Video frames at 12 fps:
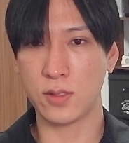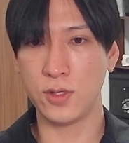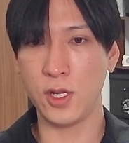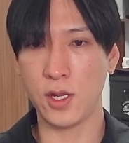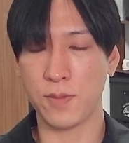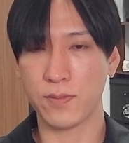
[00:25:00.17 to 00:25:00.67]

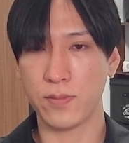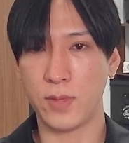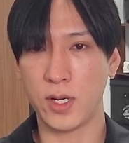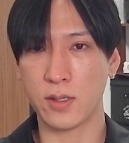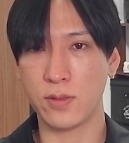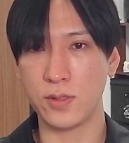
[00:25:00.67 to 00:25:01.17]
に、
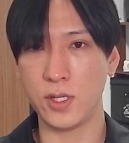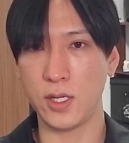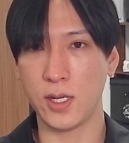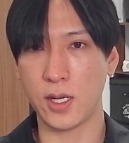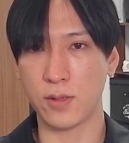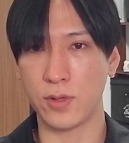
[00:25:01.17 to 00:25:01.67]
MacD
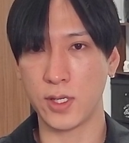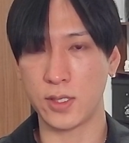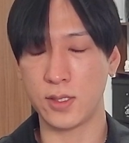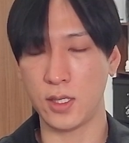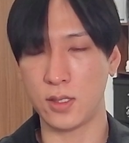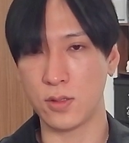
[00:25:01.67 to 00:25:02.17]
が、これが
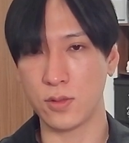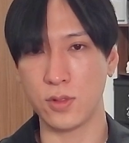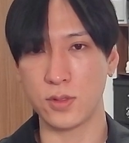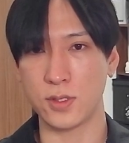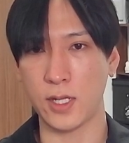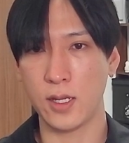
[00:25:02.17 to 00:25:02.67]

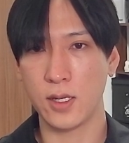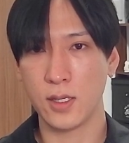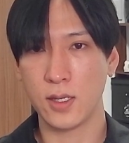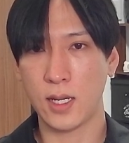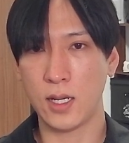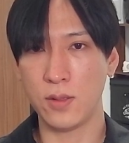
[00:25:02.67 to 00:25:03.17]
デッドクロスね。
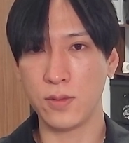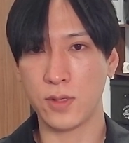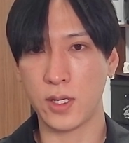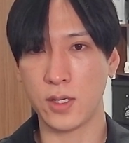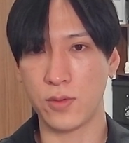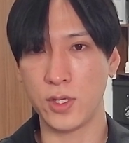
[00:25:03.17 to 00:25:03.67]
青の
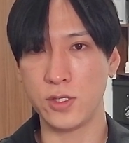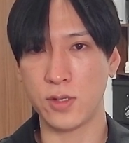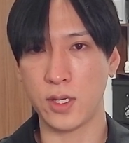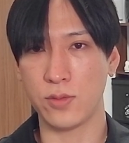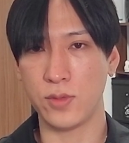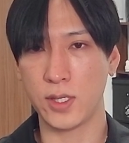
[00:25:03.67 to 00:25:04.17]
ラインがオレンジのライン
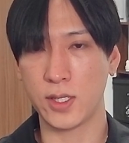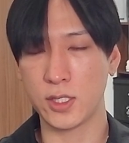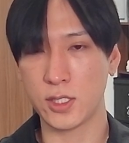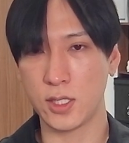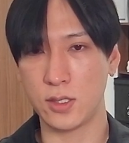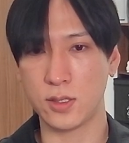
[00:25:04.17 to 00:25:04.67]
を上から下
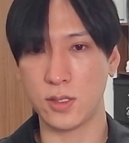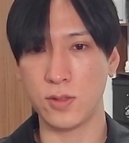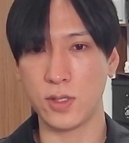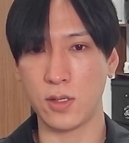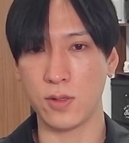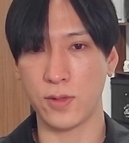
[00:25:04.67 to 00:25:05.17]
に突き抜け
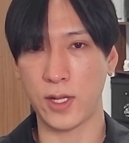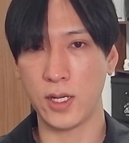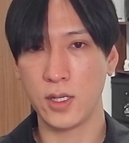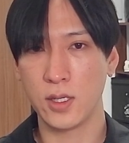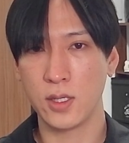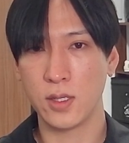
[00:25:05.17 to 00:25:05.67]
るような、
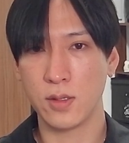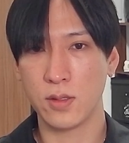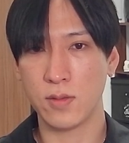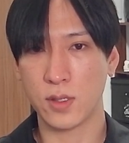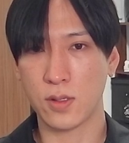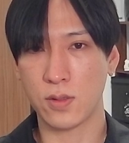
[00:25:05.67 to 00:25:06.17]
要
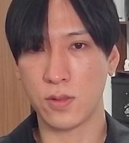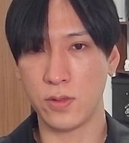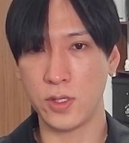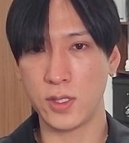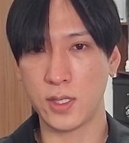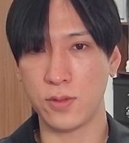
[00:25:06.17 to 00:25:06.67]
はこう
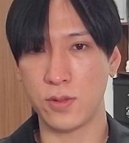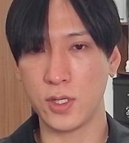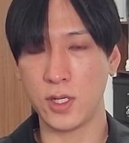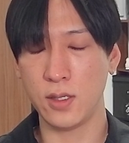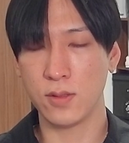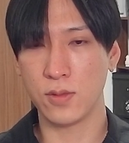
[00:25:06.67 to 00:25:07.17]
いった動
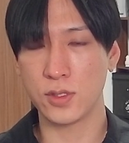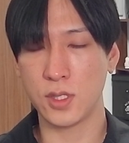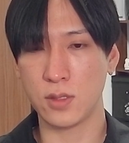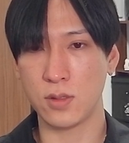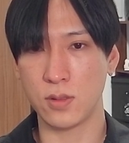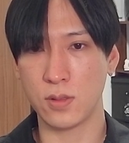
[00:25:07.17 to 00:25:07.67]
きをしてく
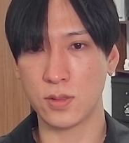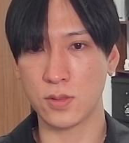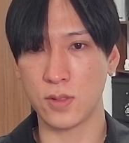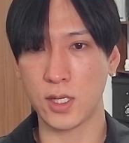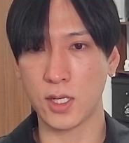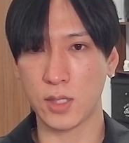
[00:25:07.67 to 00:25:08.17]
ると、そこ
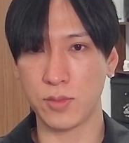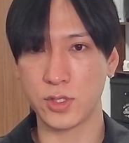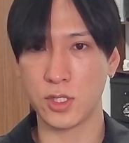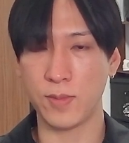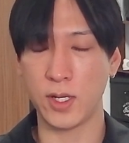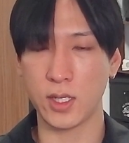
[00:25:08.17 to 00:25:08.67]
から株式
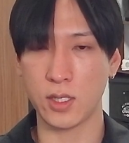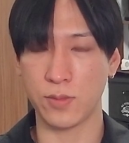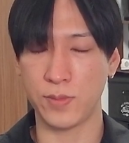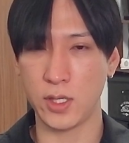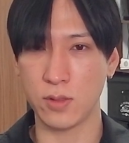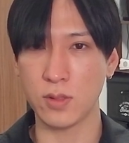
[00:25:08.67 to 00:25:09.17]
マーケット、
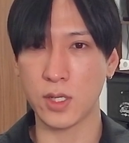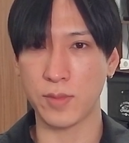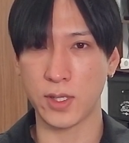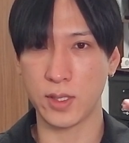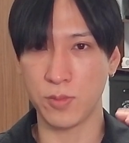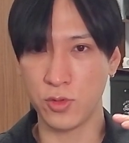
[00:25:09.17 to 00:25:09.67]
米国株
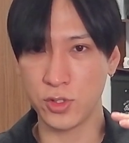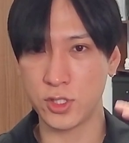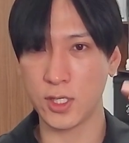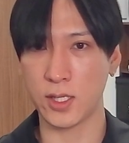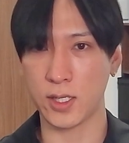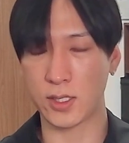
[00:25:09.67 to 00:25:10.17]
はもう一段
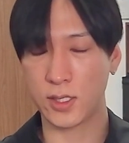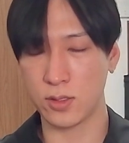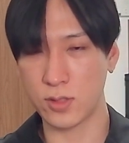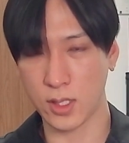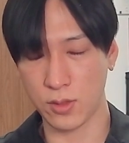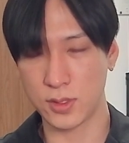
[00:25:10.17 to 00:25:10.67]
高してくる
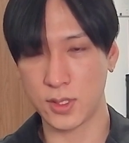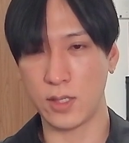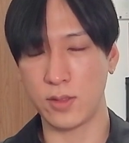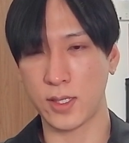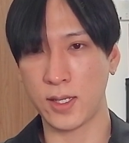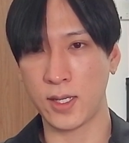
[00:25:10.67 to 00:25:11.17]
可能性がある
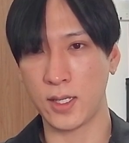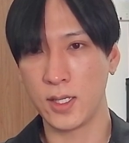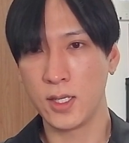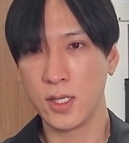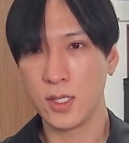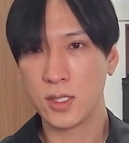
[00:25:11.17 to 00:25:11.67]
から、
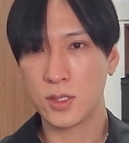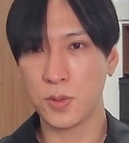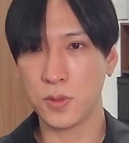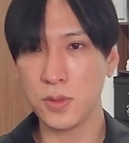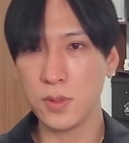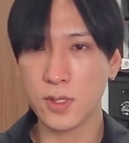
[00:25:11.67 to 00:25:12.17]
そ
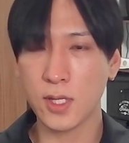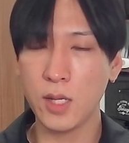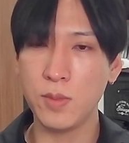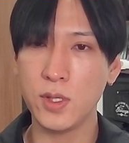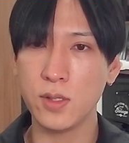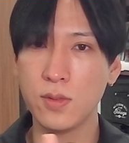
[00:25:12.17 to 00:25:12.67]
この
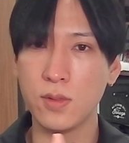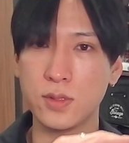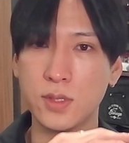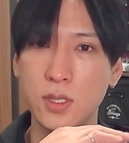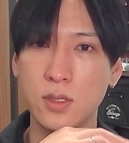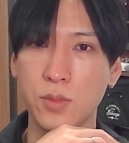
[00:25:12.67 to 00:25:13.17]
タイミングをぜ
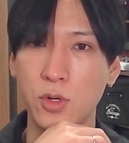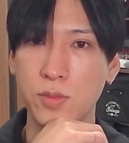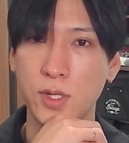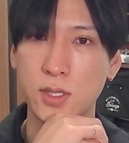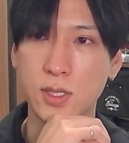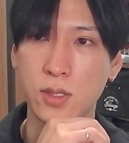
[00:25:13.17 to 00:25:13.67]
ひとも
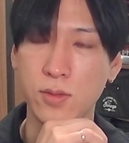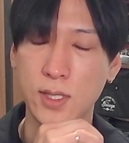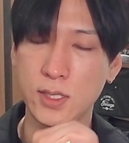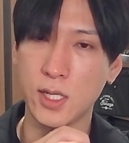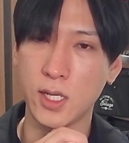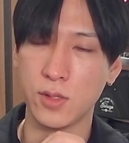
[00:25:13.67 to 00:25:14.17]
皆さん逃
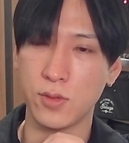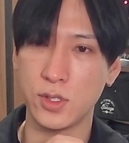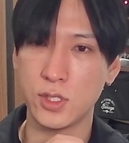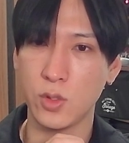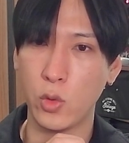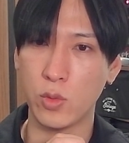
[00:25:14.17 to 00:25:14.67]
さないようにし
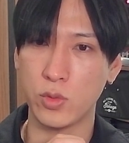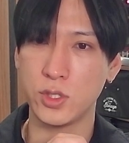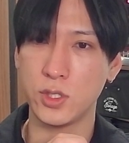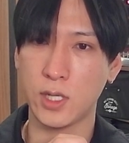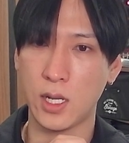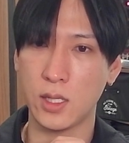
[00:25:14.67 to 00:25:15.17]
ておいてほしい
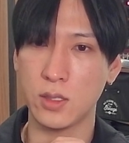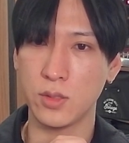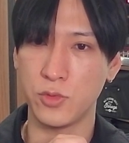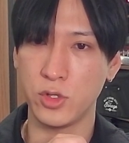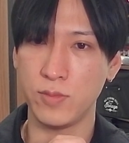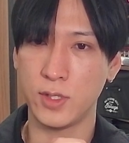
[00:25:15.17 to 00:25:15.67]
かなと思
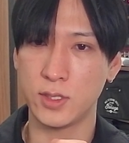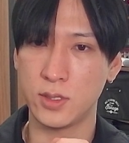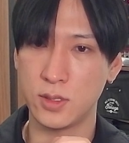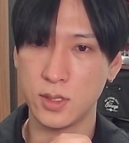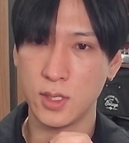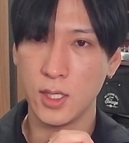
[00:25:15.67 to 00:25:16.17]
いま
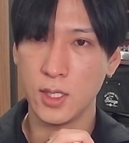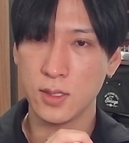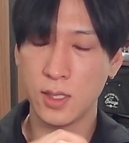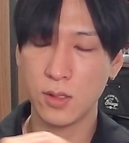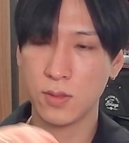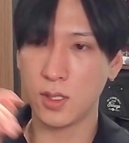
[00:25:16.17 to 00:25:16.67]
す。な
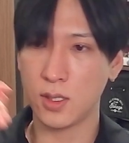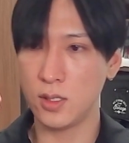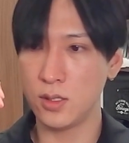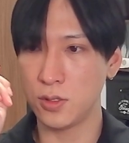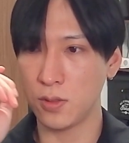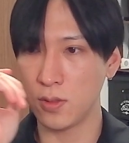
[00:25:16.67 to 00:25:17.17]
ので、現
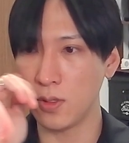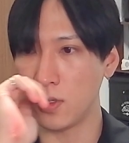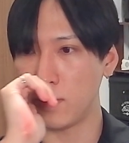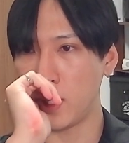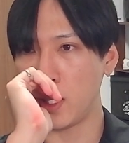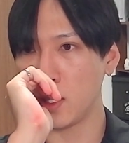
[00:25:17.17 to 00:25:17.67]
状の
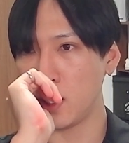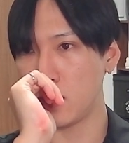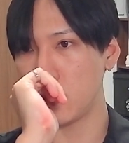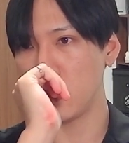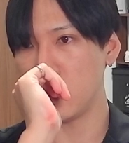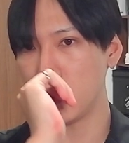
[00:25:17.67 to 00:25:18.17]
マーケット
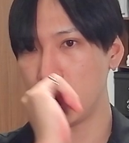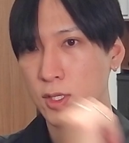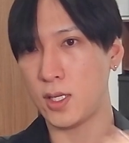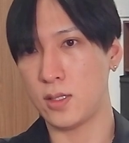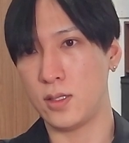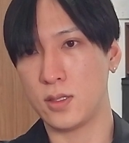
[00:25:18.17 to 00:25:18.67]
の動き見た
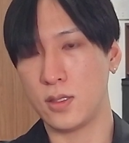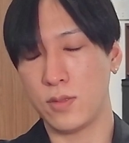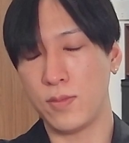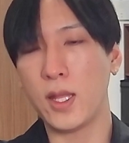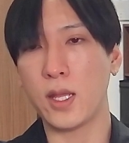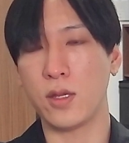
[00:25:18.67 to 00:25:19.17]
んですけど、
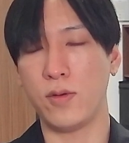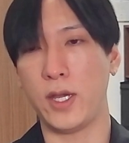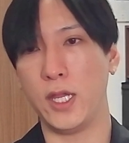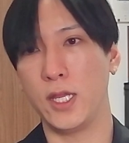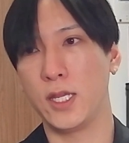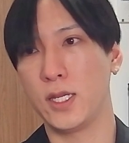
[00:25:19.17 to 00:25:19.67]
まだ弱い
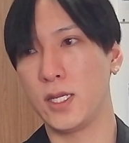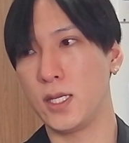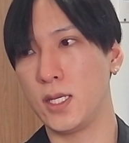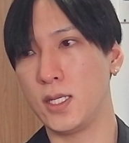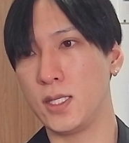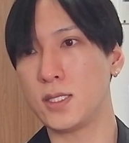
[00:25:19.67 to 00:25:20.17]

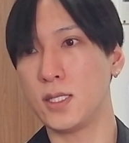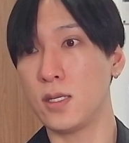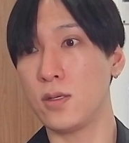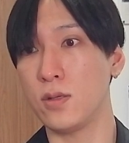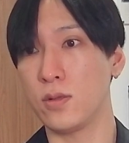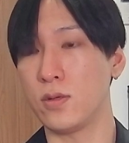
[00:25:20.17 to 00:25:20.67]
ですね。今
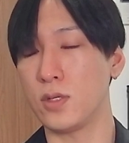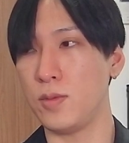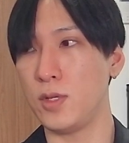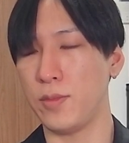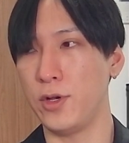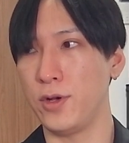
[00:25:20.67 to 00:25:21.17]
日の動き見て
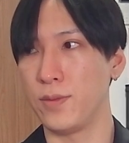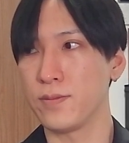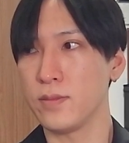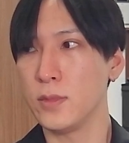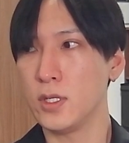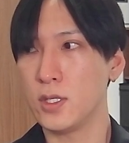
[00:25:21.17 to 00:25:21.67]
も、
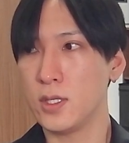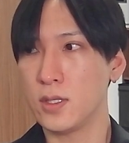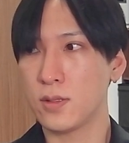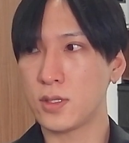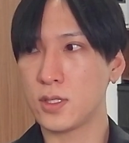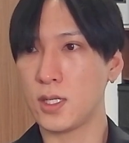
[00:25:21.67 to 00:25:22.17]
どっ
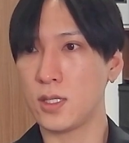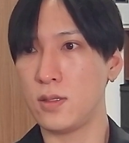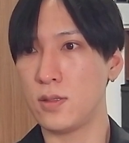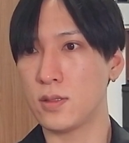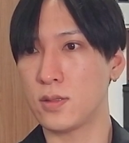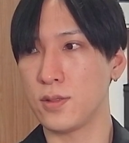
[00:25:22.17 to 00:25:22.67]
ちかっていう
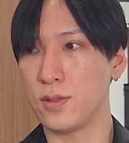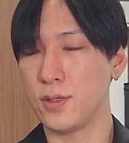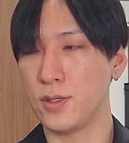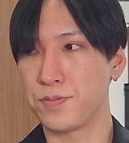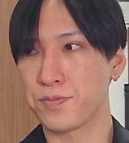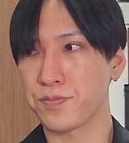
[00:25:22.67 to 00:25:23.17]
と、そ
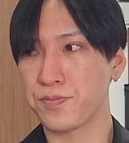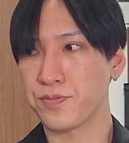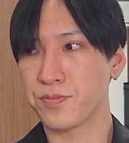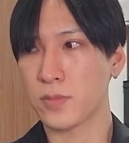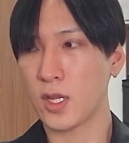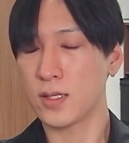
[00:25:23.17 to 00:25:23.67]
の、
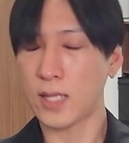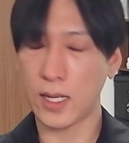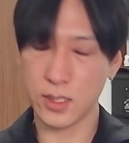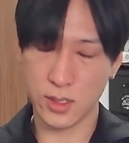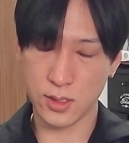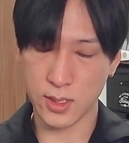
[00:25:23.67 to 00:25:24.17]
短
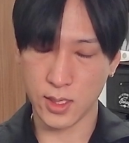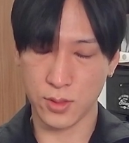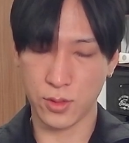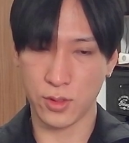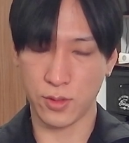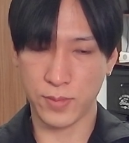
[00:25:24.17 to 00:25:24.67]
期税
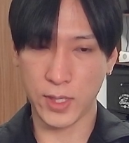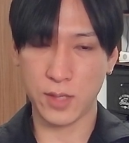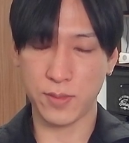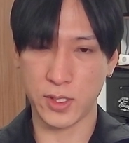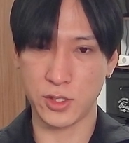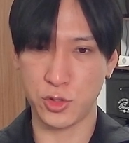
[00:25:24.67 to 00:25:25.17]
の売
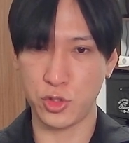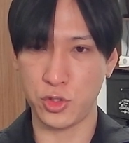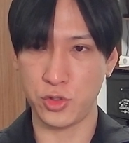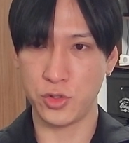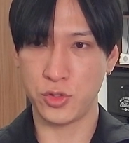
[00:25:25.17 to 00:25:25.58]
買主流